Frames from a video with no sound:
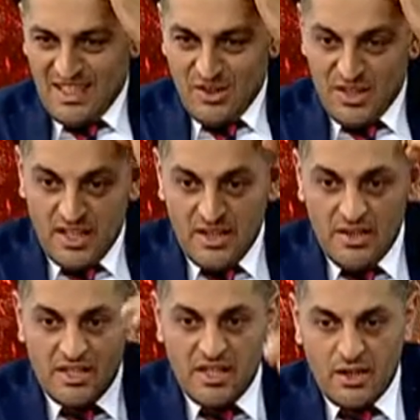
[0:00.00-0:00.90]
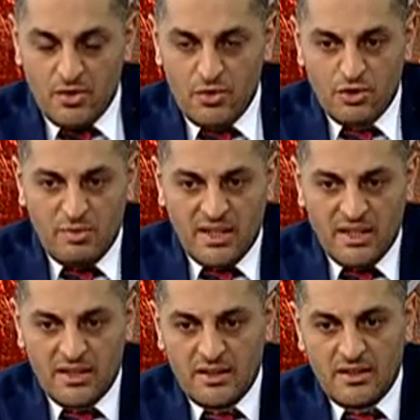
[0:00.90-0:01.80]
O da işte Kültür
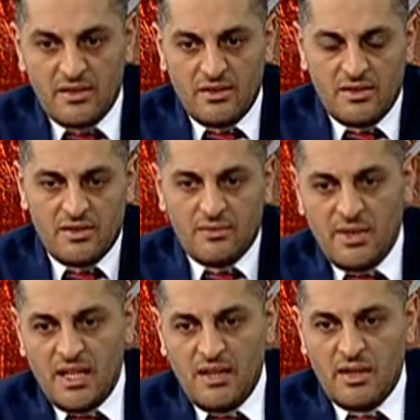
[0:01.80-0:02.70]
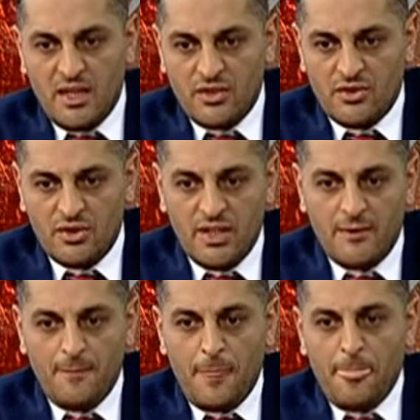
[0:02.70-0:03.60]
Bakanı e, beraber geziyorlar.
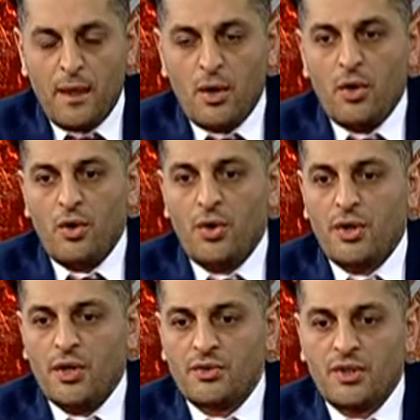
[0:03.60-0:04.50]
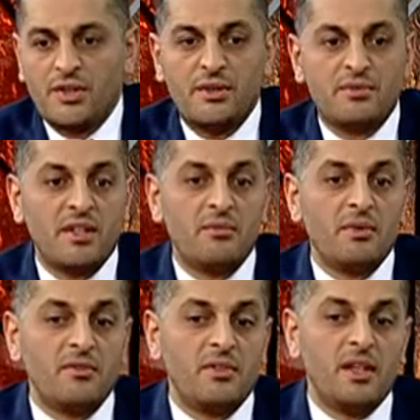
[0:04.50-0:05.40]
Ondan sonra dedim sayın
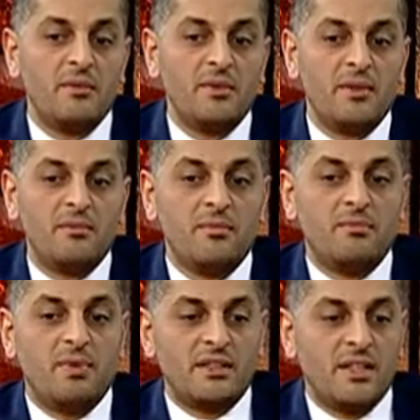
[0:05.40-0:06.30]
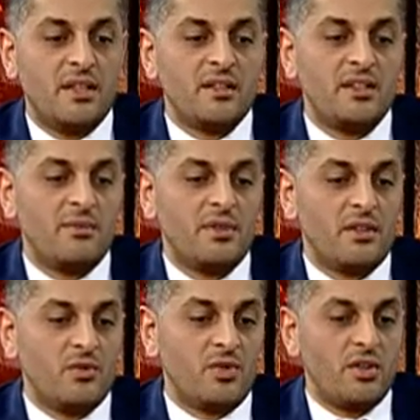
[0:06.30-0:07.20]
valim dedim pastayı nasıl
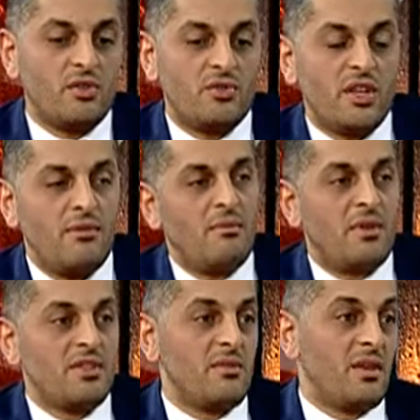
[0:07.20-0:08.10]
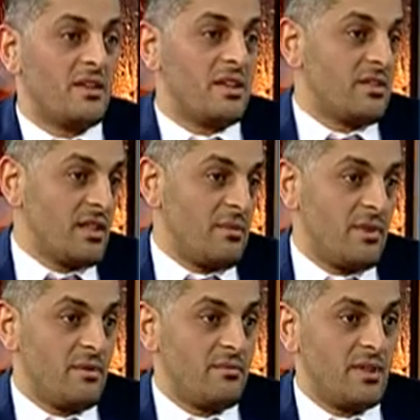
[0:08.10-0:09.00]
yapacağız yukarı götüremem acaba nasıl
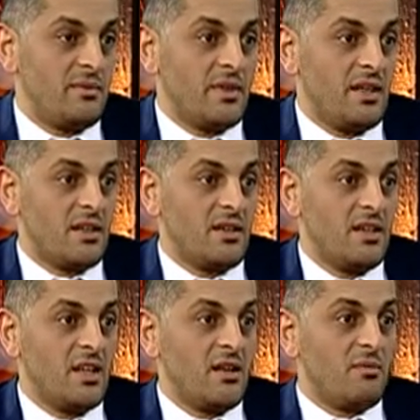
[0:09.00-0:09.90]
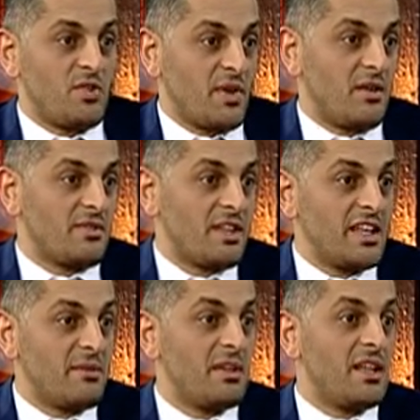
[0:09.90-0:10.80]
yapalım dedim yani. Başbakanımız da
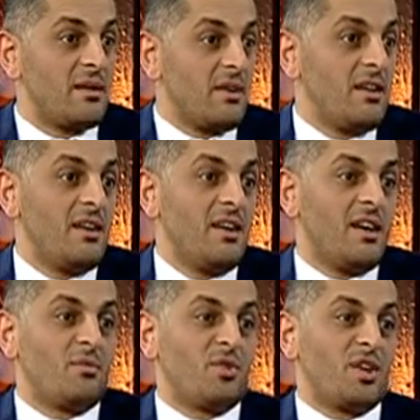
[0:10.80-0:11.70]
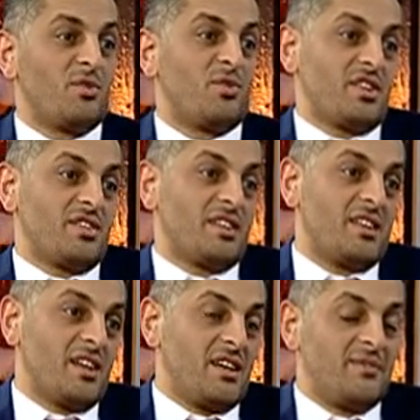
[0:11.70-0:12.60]
girmedi ama ha, bu kadar uğraştık
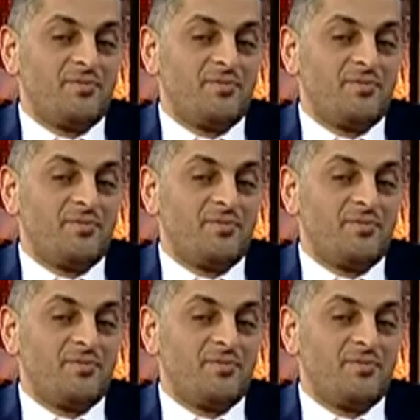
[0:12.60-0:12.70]
ya.